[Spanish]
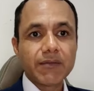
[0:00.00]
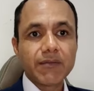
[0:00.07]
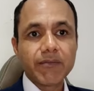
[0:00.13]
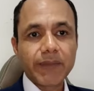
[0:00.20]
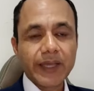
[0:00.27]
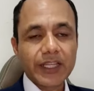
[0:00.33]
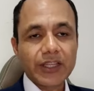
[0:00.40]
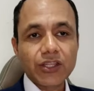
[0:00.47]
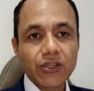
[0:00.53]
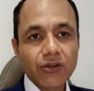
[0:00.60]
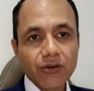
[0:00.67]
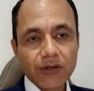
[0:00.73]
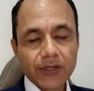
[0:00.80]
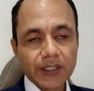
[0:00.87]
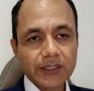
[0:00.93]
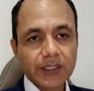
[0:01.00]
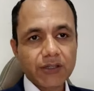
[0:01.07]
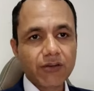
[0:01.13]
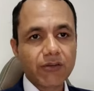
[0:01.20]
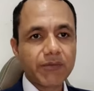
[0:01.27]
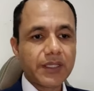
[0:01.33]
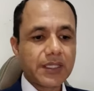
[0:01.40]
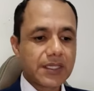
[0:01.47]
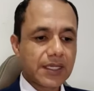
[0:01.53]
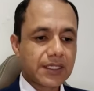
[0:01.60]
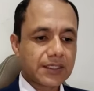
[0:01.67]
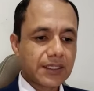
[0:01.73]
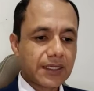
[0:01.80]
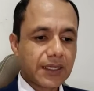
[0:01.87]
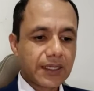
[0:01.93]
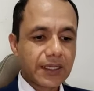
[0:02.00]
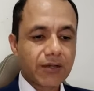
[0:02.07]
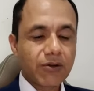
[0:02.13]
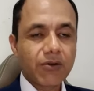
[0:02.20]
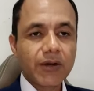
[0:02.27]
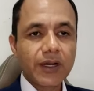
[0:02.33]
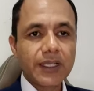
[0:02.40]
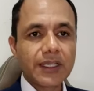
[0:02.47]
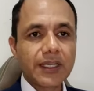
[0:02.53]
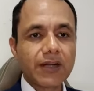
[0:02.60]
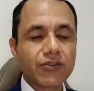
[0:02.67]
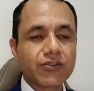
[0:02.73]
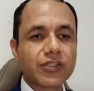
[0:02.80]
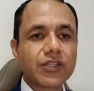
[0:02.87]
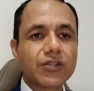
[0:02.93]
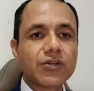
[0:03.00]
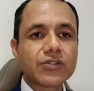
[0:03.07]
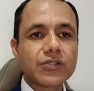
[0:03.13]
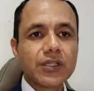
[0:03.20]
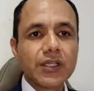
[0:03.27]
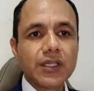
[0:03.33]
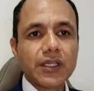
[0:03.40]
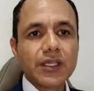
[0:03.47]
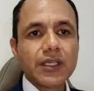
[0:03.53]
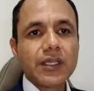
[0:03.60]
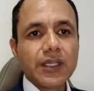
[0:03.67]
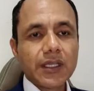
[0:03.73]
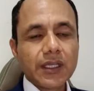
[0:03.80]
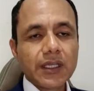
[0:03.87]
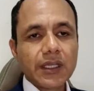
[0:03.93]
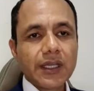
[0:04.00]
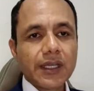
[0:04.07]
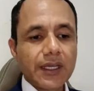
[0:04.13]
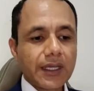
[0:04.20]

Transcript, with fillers: vendió, entre comillas, le dejó ahí a los hijos y